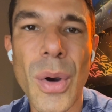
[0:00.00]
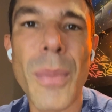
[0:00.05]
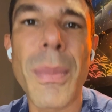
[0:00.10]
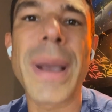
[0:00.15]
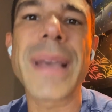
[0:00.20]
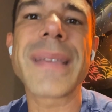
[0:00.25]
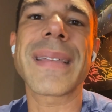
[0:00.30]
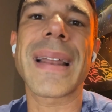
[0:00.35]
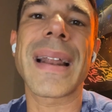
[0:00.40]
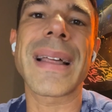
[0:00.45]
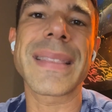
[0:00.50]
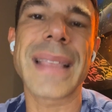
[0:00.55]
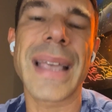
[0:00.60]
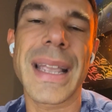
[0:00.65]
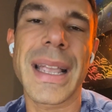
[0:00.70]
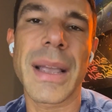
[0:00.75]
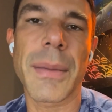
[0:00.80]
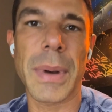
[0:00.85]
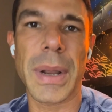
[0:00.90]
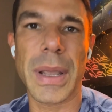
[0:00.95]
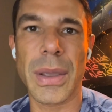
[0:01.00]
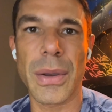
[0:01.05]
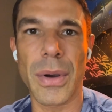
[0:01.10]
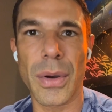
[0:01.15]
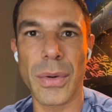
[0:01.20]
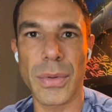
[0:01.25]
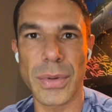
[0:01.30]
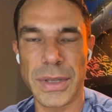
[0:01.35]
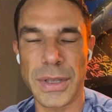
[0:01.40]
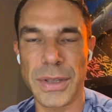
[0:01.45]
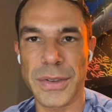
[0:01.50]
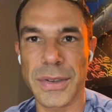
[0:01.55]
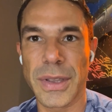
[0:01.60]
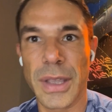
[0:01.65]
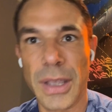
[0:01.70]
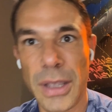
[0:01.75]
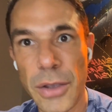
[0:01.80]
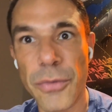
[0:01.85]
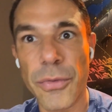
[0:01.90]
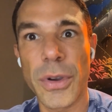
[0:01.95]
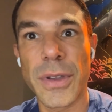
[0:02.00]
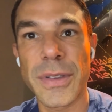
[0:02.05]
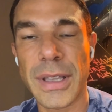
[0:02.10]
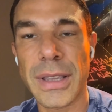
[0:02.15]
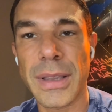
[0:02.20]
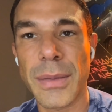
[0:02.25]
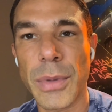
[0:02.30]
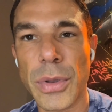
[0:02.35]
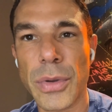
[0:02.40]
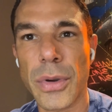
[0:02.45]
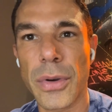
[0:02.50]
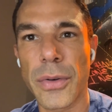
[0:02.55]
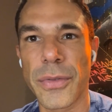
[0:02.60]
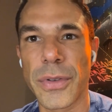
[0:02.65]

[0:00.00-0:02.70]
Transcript: uma estratégia para aquilo acontecer. E foi exatamente o que eu